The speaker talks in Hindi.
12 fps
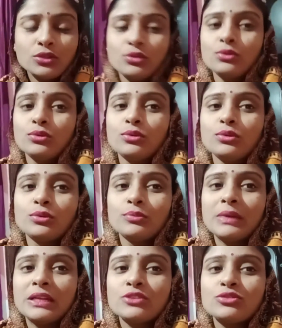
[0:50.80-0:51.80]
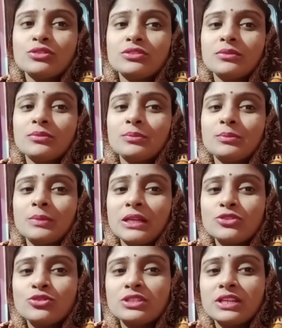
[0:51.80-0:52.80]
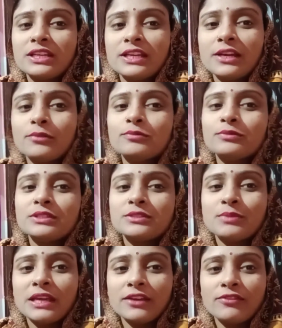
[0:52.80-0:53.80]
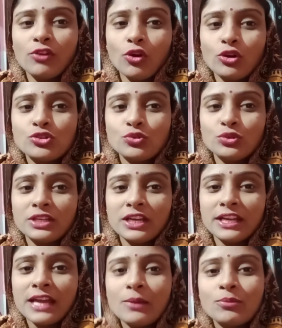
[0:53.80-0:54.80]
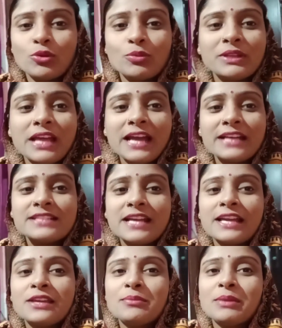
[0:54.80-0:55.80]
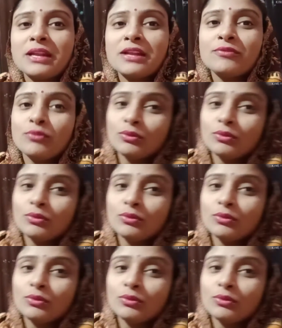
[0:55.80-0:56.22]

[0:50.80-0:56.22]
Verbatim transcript: तो मैंने सोच मैंने सोचा कि अब इसमें एक ब्लॉग शूट करके आपको बताया जाए कि मेरा